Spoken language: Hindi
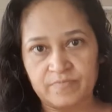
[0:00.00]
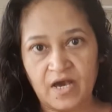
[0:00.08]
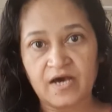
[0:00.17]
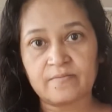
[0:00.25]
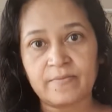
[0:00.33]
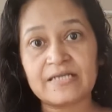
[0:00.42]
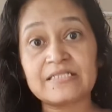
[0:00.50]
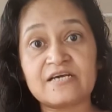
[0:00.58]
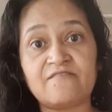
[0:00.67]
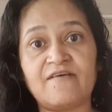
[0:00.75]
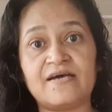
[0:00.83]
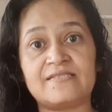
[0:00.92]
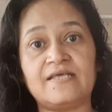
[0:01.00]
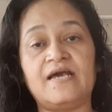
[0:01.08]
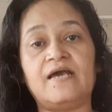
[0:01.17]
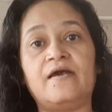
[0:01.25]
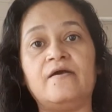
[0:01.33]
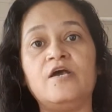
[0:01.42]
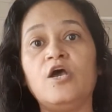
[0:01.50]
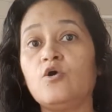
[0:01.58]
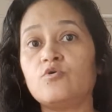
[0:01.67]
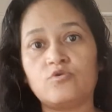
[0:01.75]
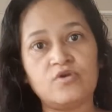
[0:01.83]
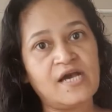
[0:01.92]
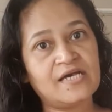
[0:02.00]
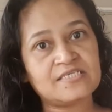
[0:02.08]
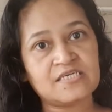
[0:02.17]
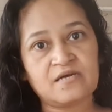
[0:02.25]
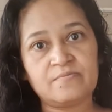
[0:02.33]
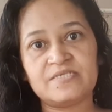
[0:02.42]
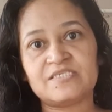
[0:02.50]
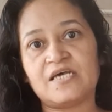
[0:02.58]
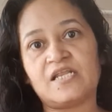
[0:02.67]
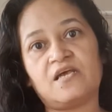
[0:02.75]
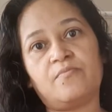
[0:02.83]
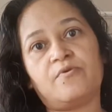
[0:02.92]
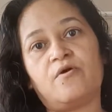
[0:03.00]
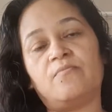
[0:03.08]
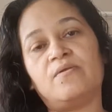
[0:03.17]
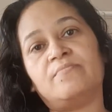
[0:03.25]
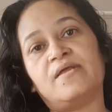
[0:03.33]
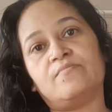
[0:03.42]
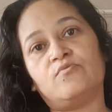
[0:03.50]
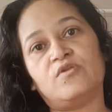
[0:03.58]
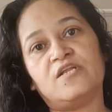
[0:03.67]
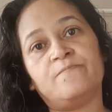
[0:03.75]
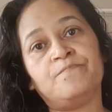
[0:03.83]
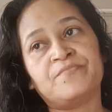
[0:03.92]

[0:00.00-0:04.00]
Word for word: हर बार दिखवाते हैं उन्होंने आज तक कभी इस तरह की प्रॉब्लम नहीं बोली